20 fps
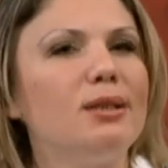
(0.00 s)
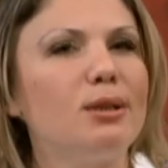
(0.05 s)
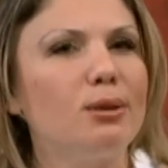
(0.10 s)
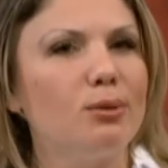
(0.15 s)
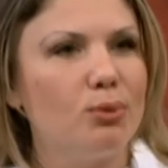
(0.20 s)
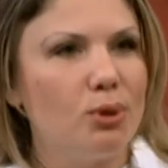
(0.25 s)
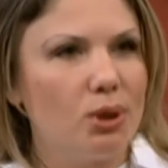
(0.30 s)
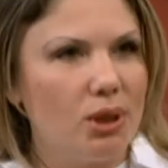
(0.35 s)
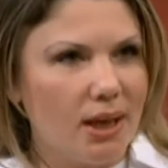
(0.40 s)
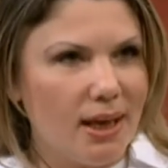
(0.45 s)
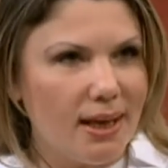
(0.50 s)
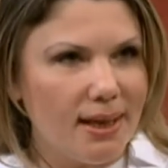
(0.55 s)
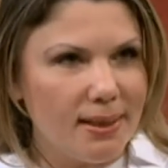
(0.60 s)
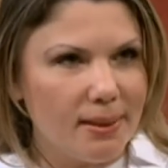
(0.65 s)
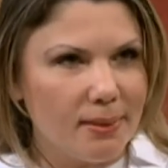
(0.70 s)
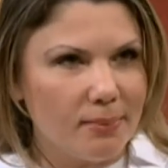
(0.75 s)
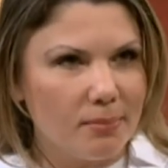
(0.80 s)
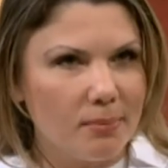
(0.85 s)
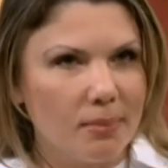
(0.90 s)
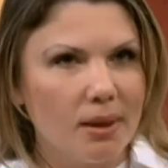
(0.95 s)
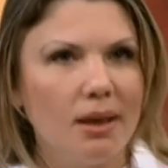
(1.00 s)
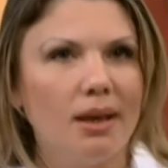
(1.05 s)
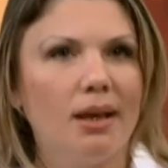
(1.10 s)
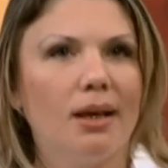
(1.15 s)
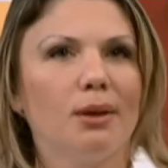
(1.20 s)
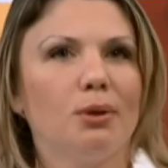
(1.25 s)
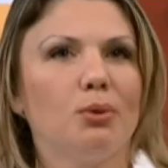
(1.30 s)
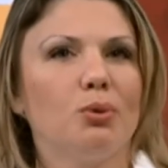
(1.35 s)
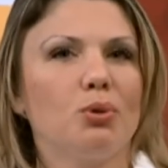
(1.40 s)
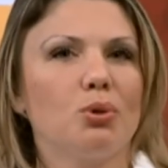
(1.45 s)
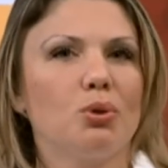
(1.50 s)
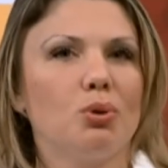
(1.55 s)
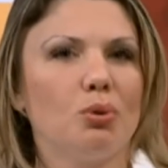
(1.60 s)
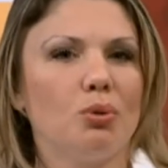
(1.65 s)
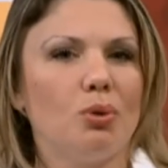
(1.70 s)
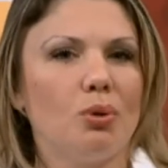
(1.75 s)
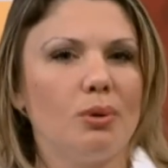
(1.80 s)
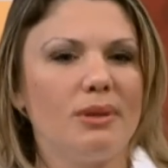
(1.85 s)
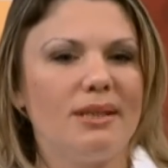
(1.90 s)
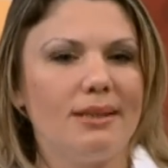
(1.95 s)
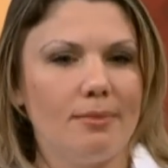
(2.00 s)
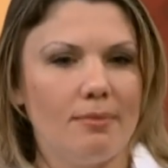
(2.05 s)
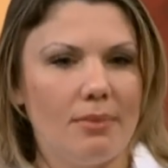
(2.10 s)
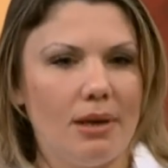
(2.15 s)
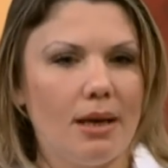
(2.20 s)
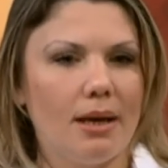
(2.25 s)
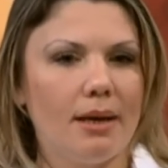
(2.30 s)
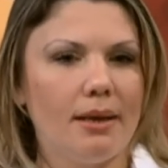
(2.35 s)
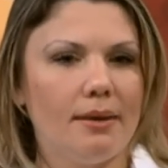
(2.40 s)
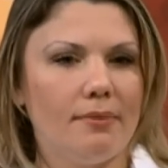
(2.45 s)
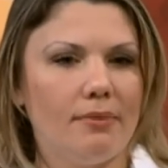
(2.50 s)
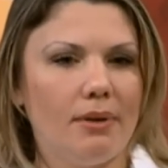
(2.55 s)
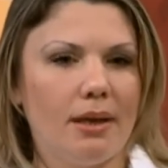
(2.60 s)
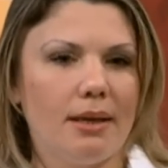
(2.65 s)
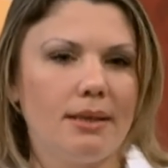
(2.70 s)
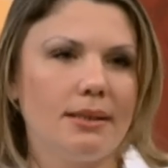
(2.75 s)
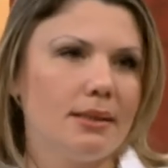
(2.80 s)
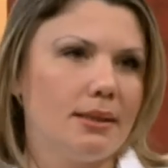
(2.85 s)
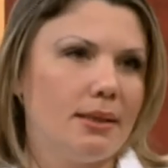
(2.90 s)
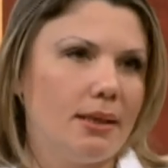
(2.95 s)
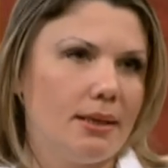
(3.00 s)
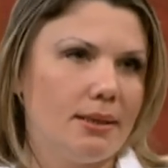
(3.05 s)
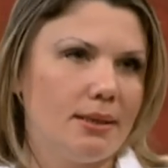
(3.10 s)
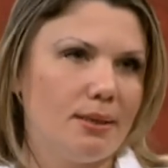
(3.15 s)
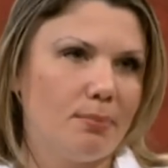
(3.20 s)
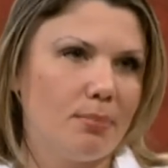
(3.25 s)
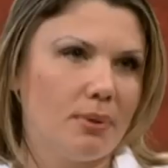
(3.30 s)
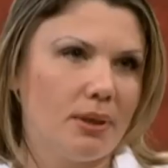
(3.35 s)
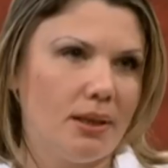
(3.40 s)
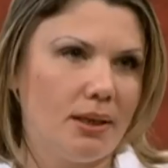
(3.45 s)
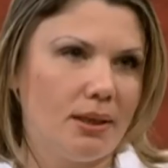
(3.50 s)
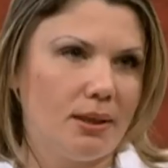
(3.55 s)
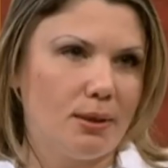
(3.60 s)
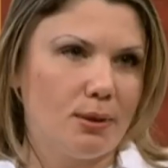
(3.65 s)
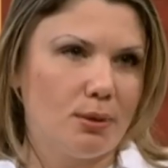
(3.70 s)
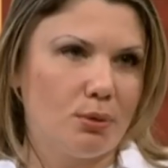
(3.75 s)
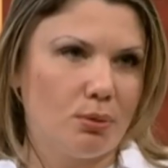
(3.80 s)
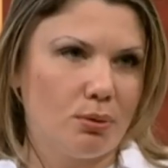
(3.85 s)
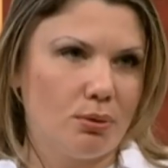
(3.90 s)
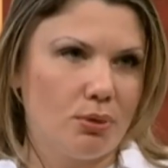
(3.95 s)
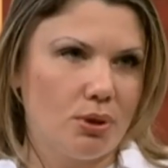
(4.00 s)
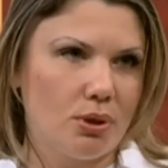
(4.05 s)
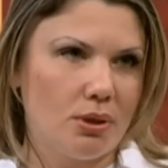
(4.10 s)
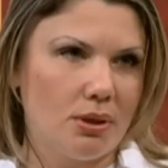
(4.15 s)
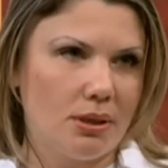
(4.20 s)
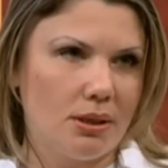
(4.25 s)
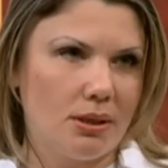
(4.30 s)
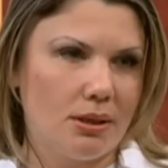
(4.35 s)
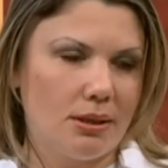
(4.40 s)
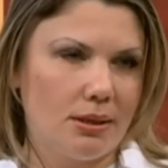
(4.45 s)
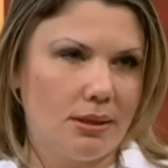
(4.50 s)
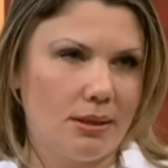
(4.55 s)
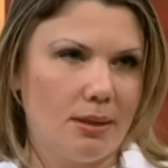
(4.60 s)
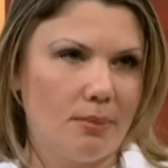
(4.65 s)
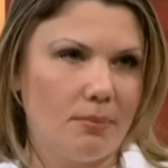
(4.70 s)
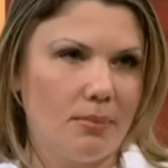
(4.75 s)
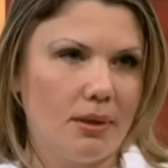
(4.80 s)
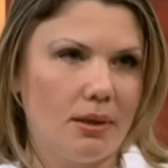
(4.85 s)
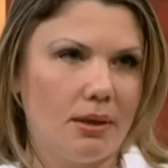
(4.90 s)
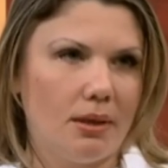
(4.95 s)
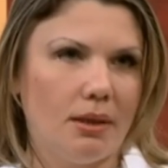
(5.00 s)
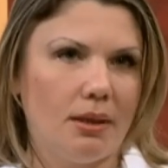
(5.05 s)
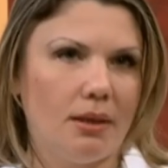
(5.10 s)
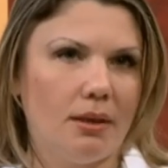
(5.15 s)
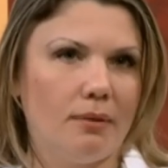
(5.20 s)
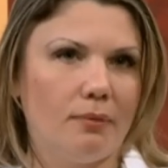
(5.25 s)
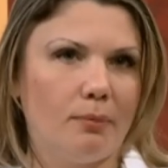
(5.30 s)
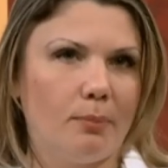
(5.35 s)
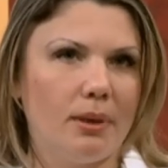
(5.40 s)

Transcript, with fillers: ли случайным то, что Земля является третьей планетой Солнечной системы и,